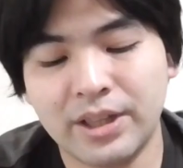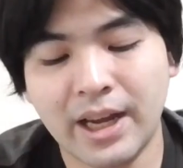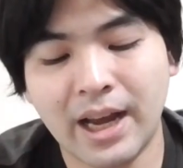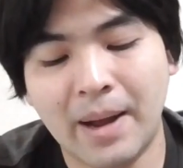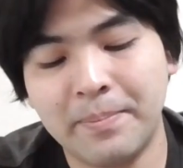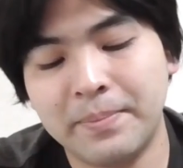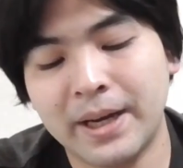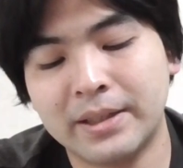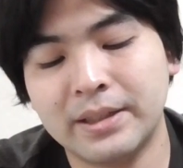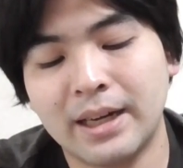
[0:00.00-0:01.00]

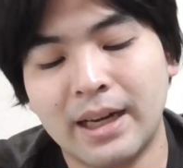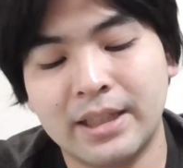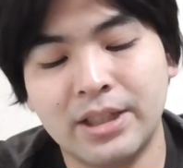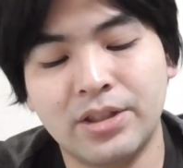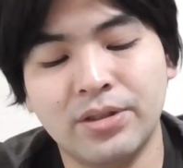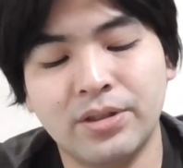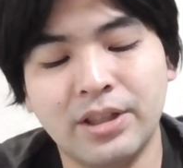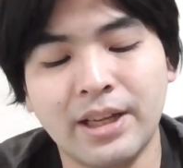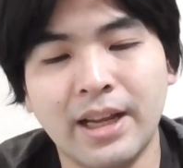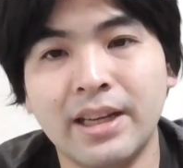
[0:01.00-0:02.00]

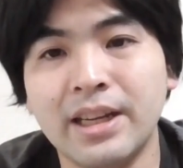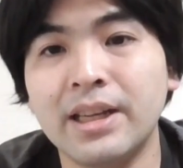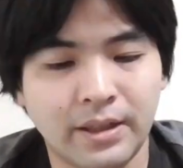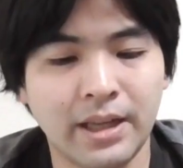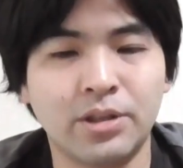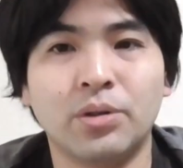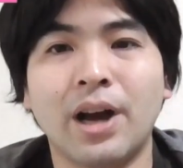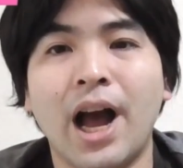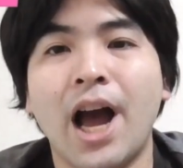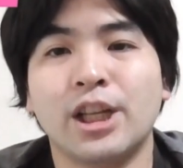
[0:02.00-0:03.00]
1882年に建造
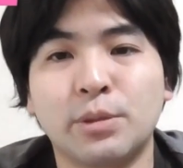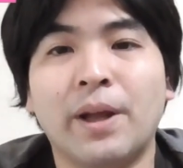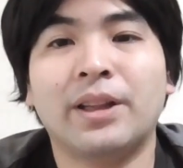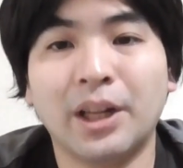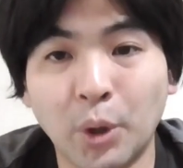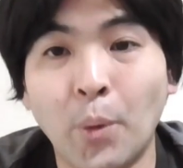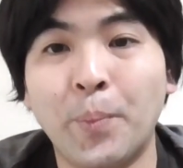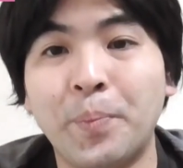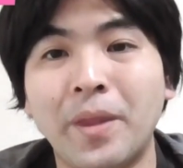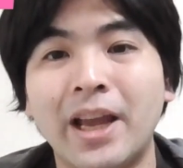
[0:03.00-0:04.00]
が始まったと
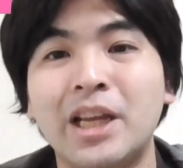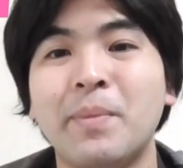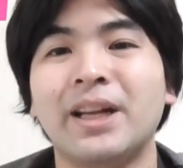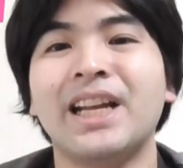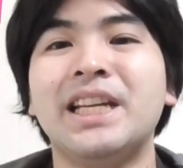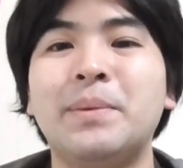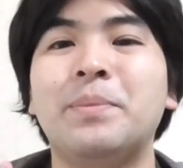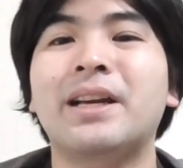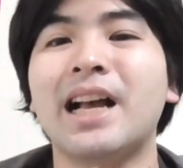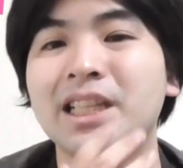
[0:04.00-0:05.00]
で、未だに
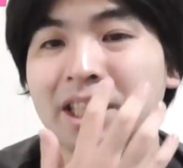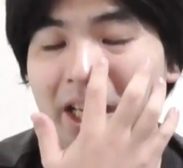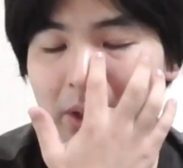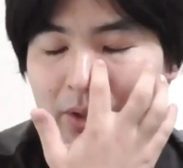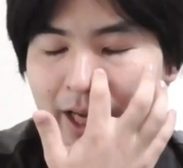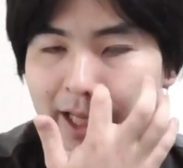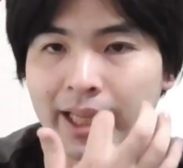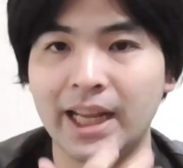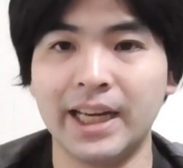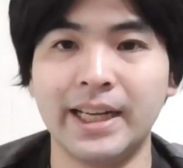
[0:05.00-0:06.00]
未完成とされ
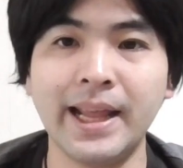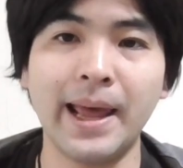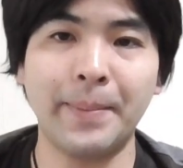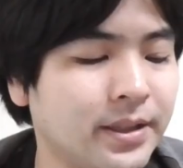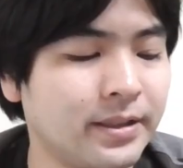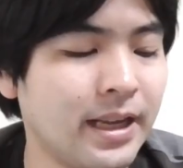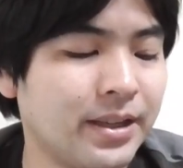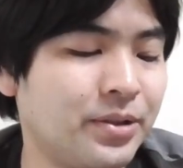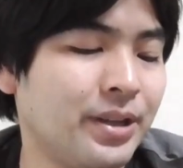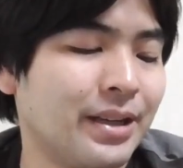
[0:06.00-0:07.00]
ていて、
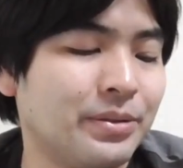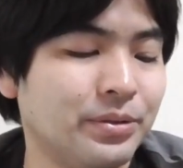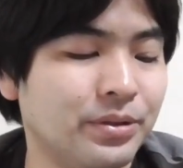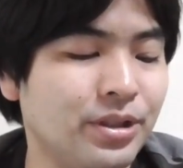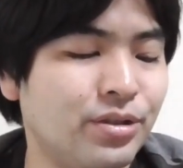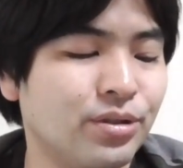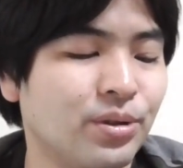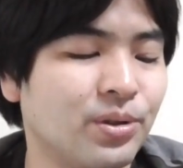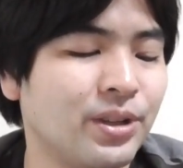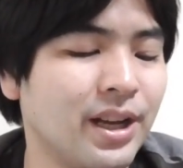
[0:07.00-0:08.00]

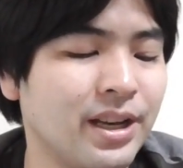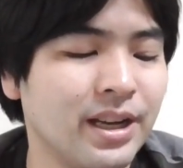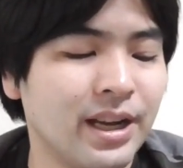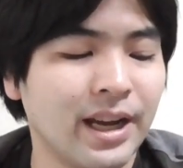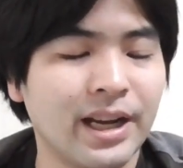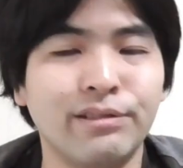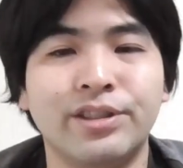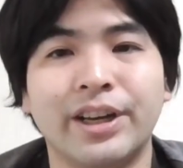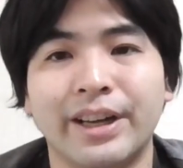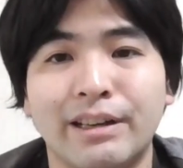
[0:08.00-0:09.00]
1926年に
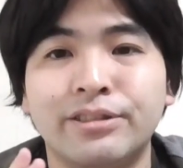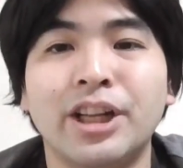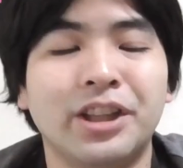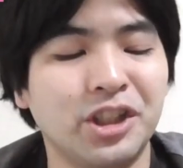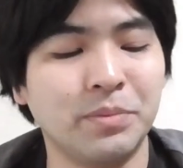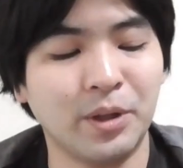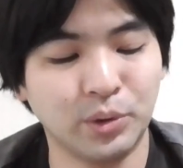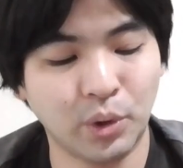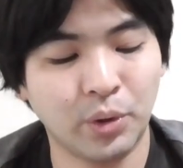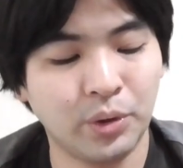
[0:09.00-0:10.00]
ガウディが亡くなってしま
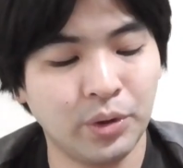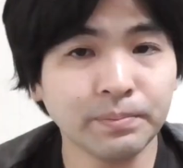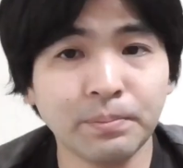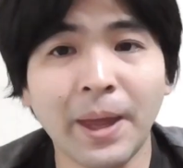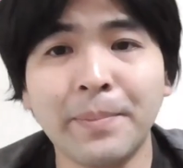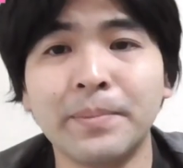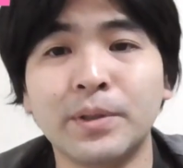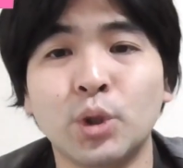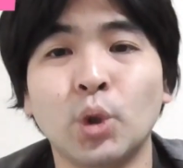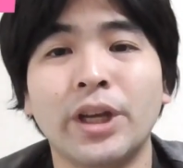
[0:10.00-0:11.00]
うと。で、
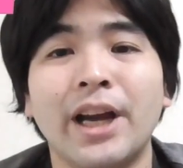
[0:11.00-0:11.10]
その